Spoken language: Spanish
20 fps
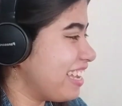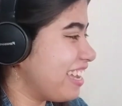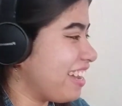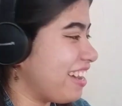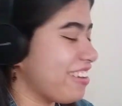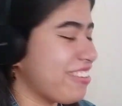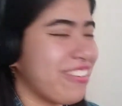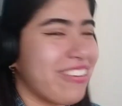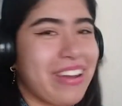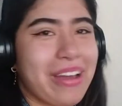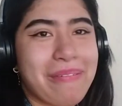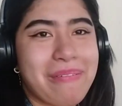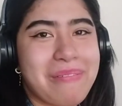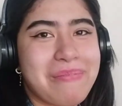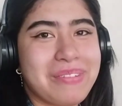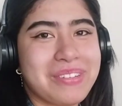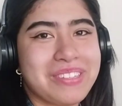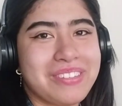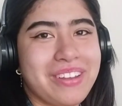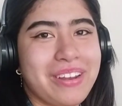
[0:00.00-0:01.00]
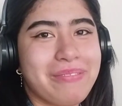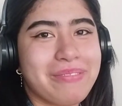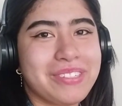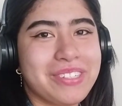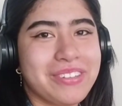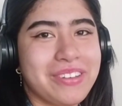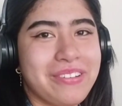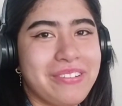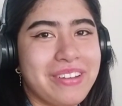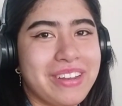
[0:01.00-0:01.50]
es algo que me emociona
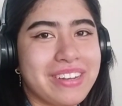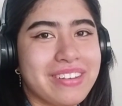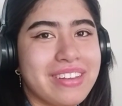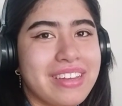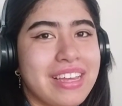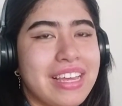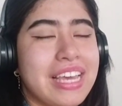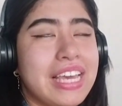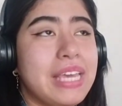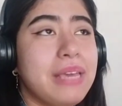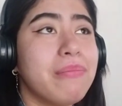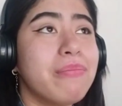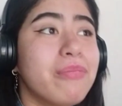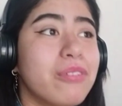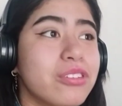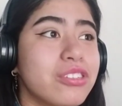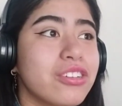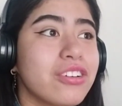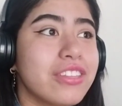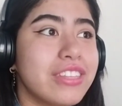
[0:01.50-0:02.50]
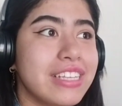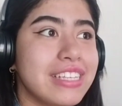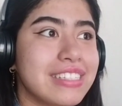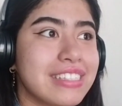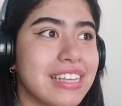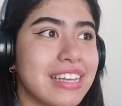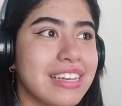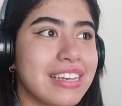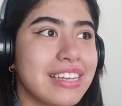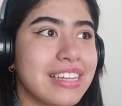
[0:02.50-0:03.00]
mucho de ver. Y muchos
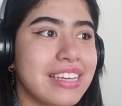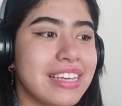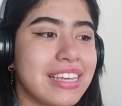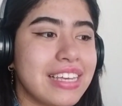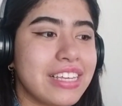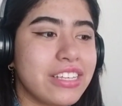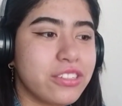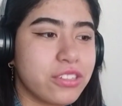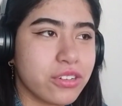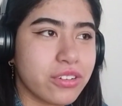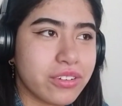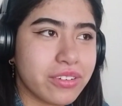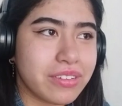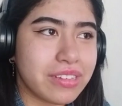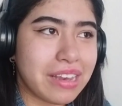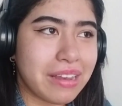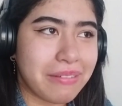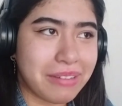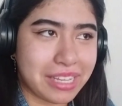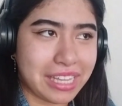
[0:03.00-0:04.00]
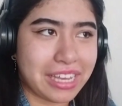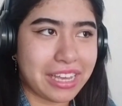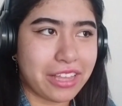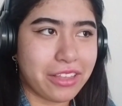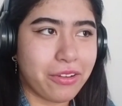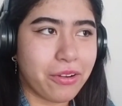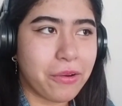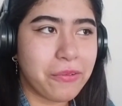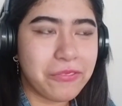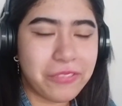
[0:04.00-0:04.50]
dicen, y yo la verdad es que
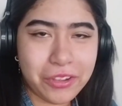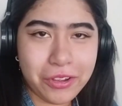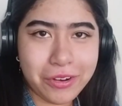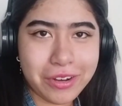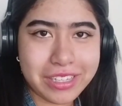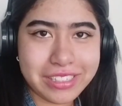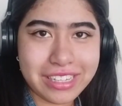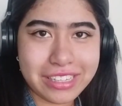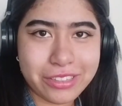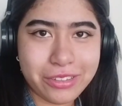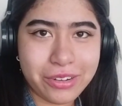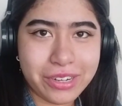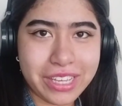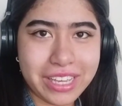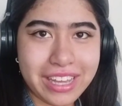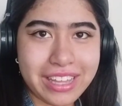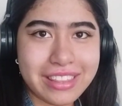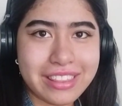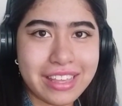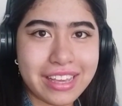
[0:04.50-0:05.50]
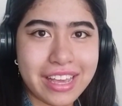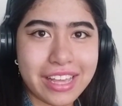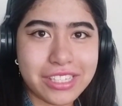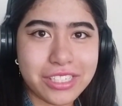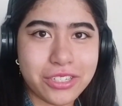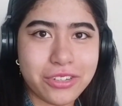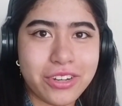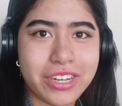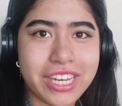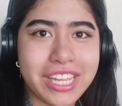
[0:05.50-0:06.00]
yo confío en esa teoría de que
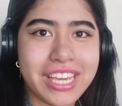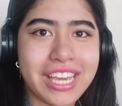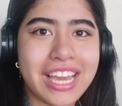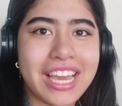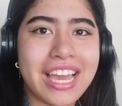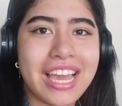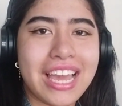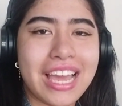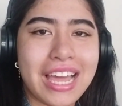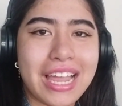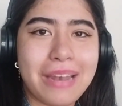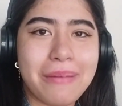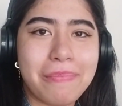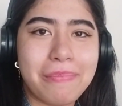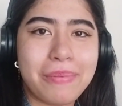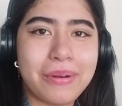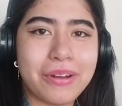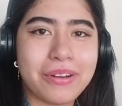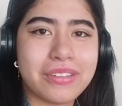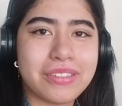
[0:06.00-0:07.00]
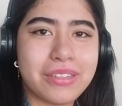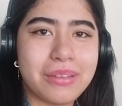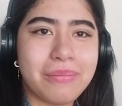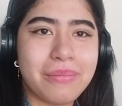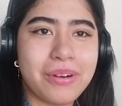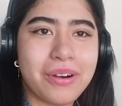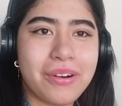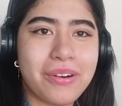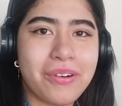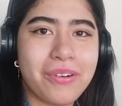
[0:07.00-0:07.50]
Johnny es el
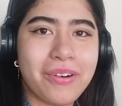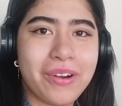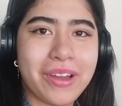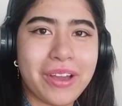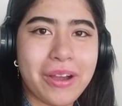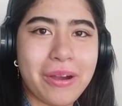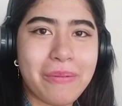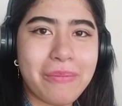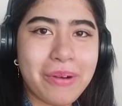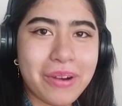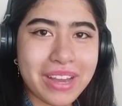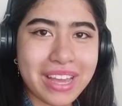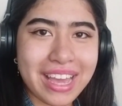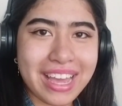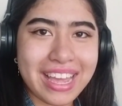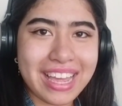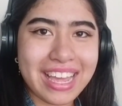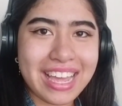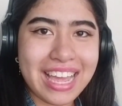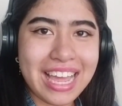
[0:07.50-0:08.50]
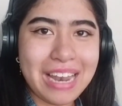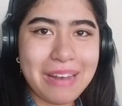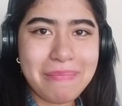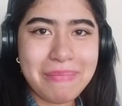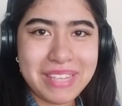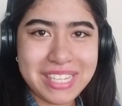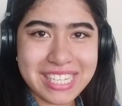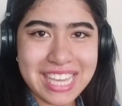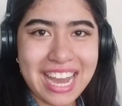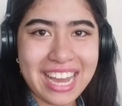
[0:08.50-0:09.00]
próximo o es como que el
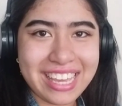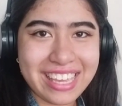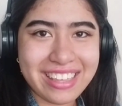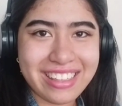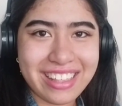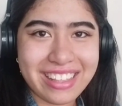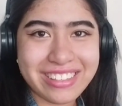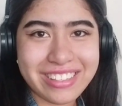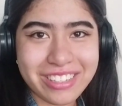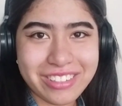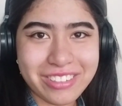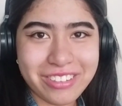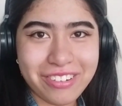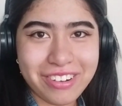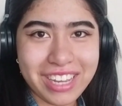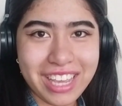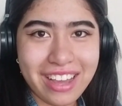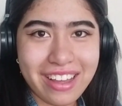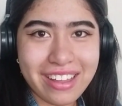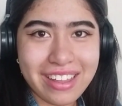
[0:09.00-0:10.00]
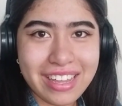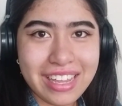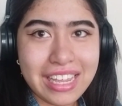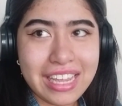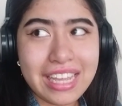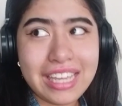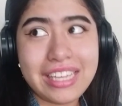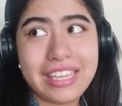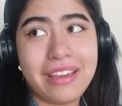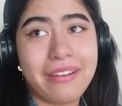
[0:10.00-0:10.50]
Miyagi de esta historia
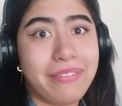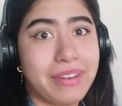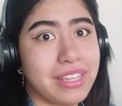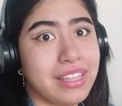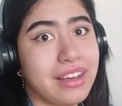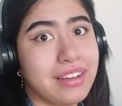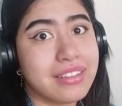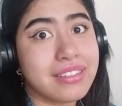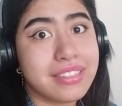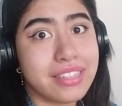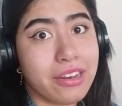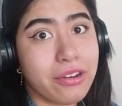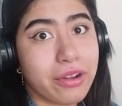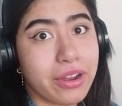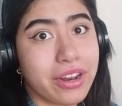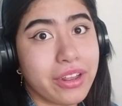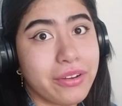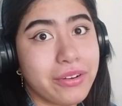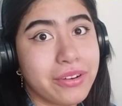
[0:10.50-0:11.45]
y es verdad, sí lo creo.